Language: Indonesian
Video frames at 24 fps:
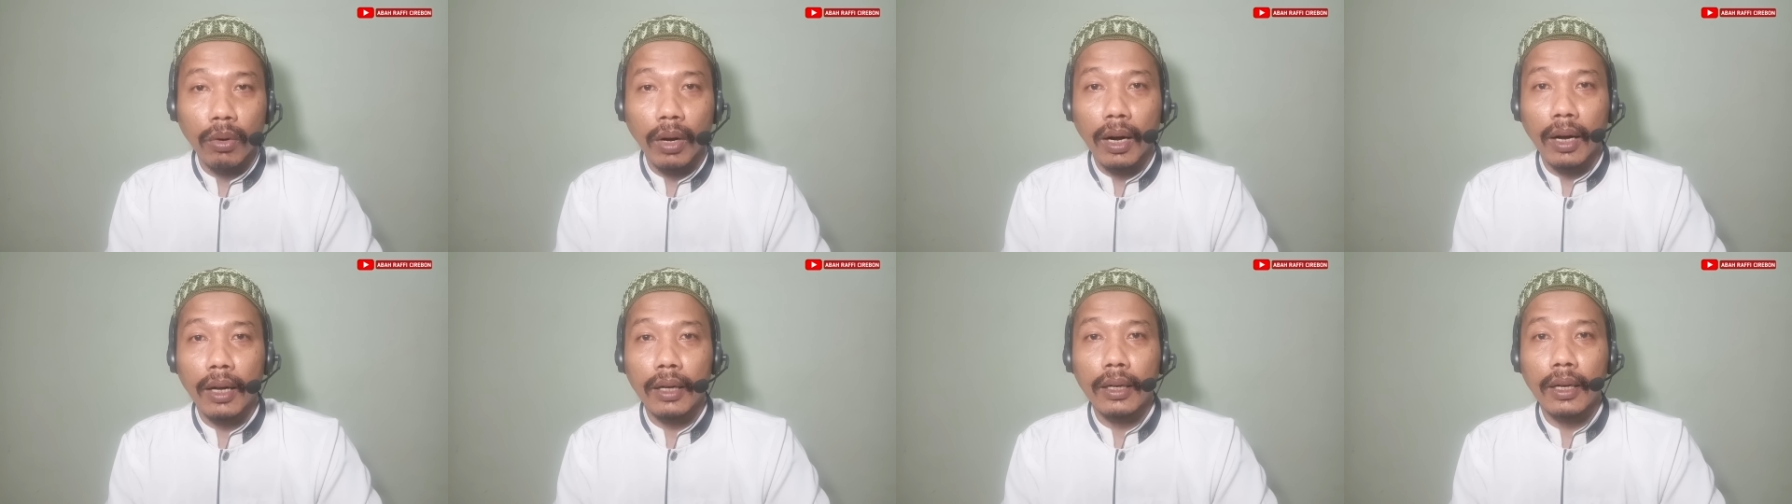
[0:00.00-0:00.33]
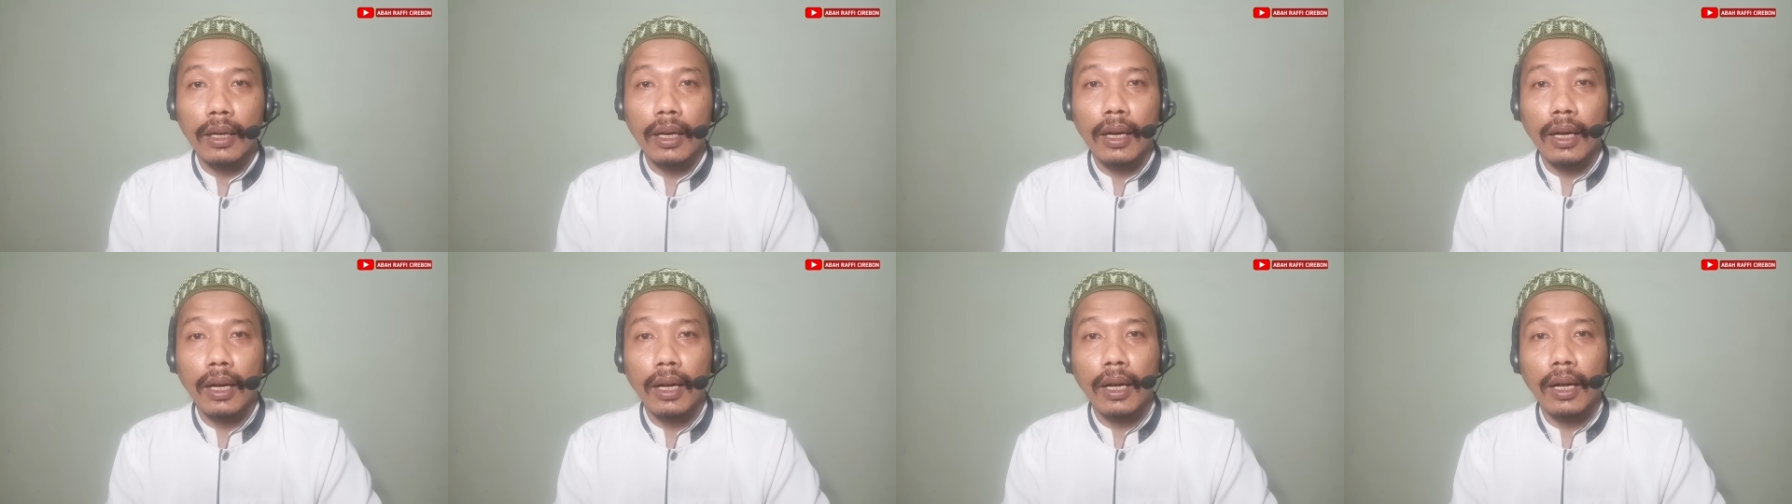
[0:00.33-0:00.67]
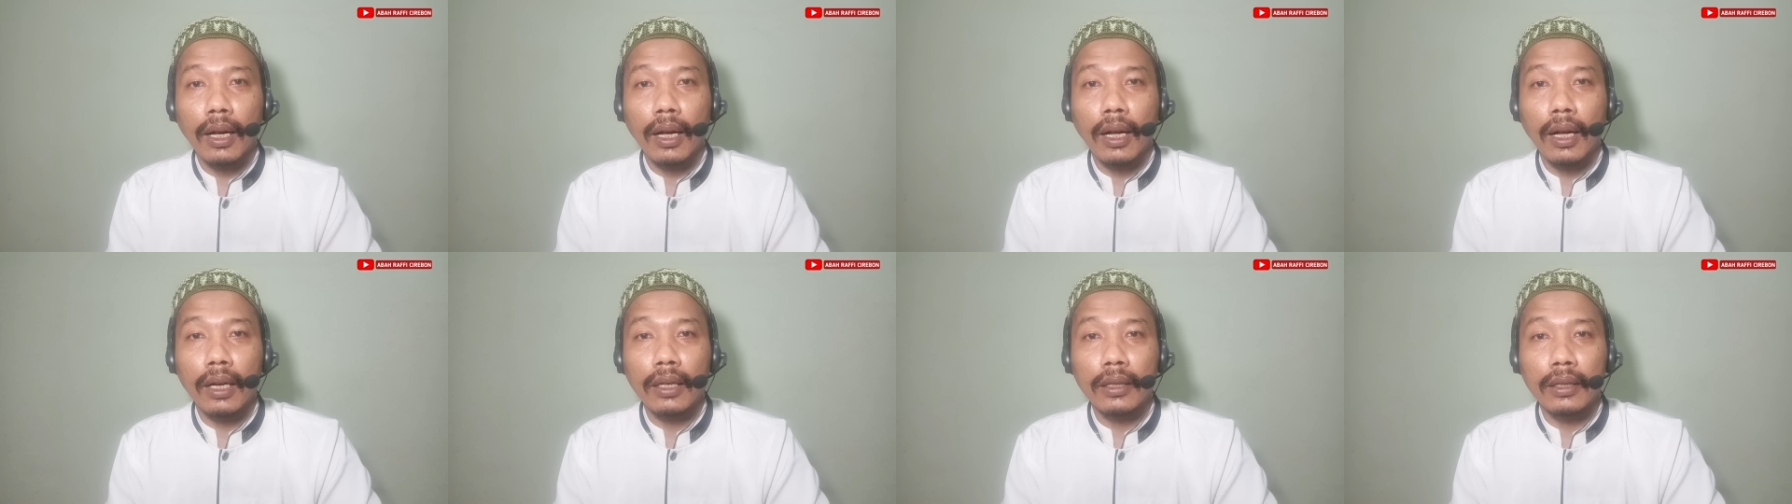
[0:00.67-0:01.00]
wa ala
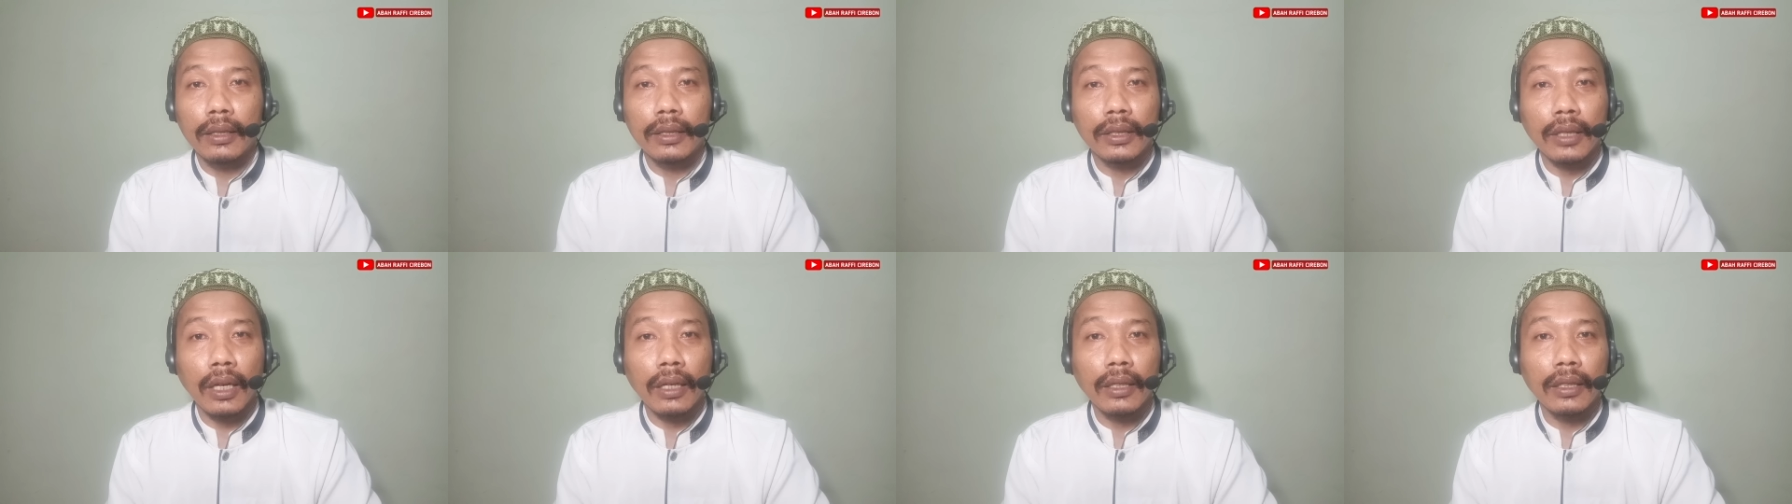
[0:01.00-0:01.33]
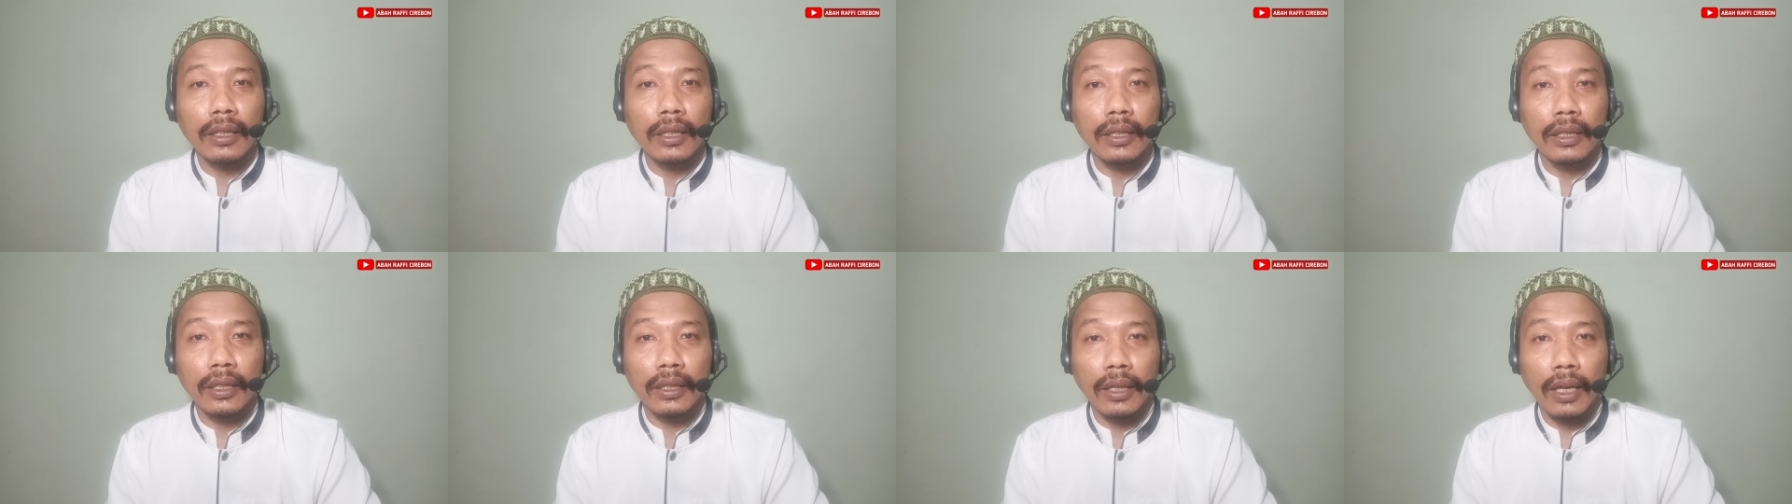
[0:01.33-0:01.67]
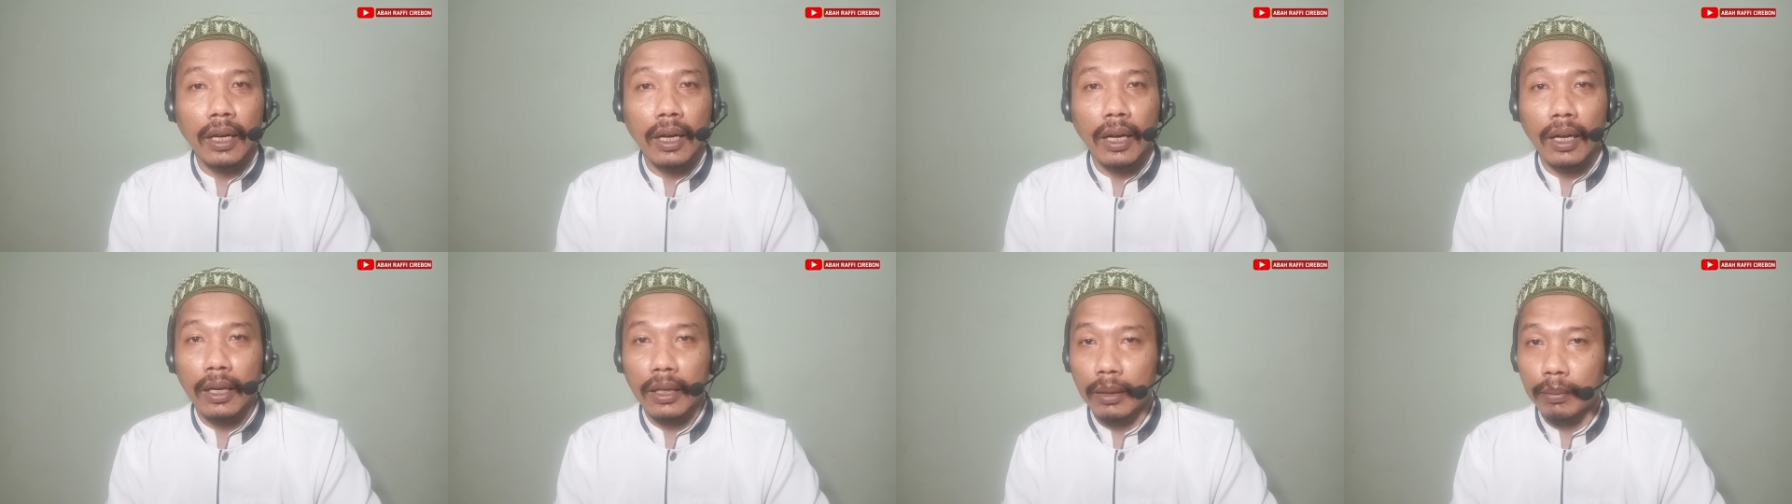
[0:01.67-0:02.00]
ali
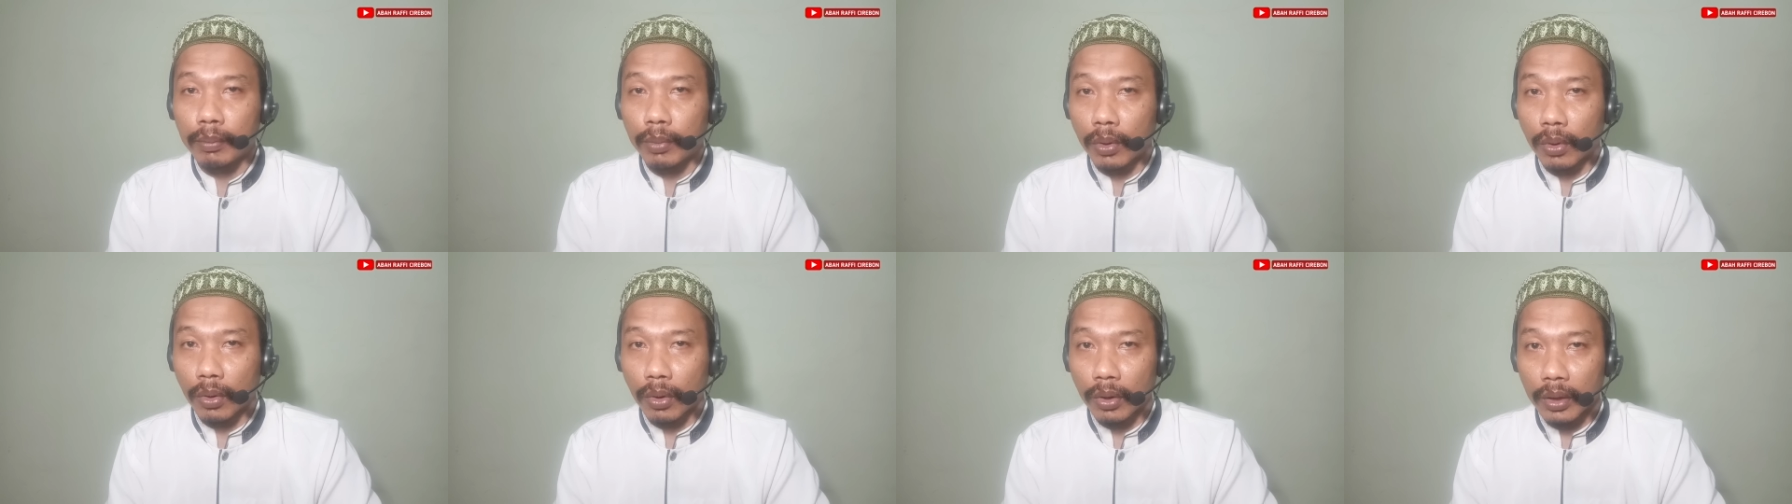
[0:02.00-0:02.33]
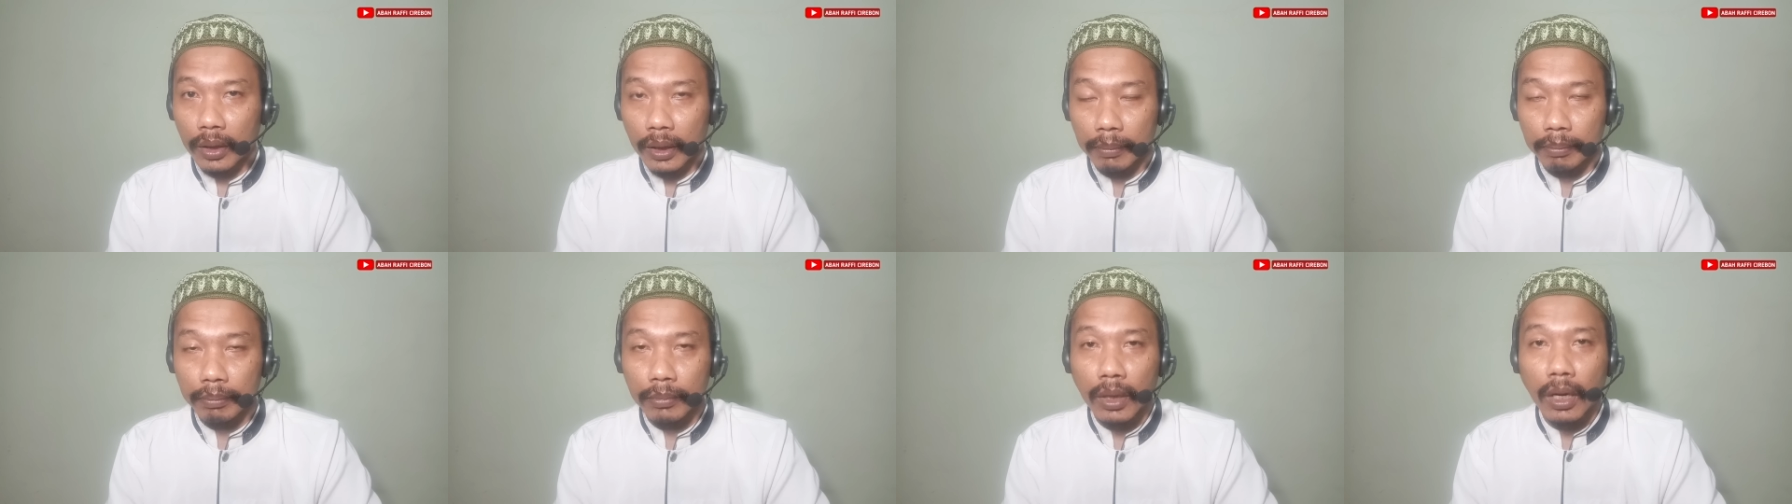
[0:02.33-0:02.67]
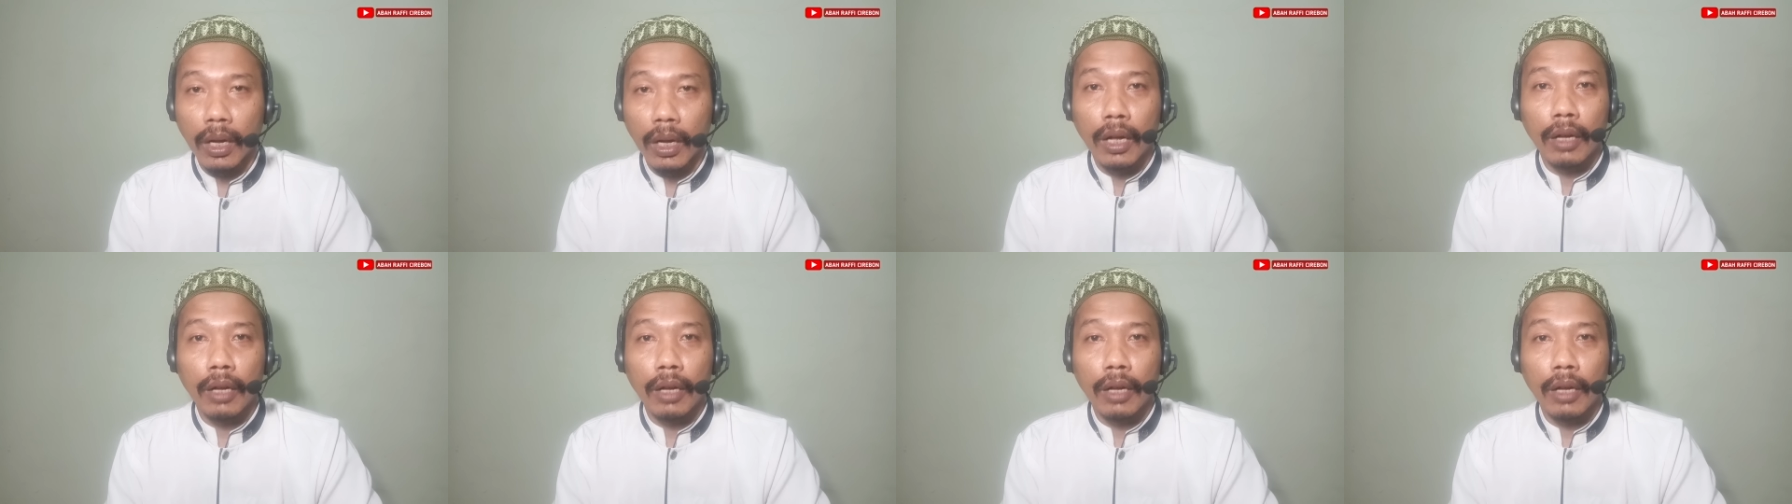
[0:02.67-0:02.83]
sayyidina Ibrahim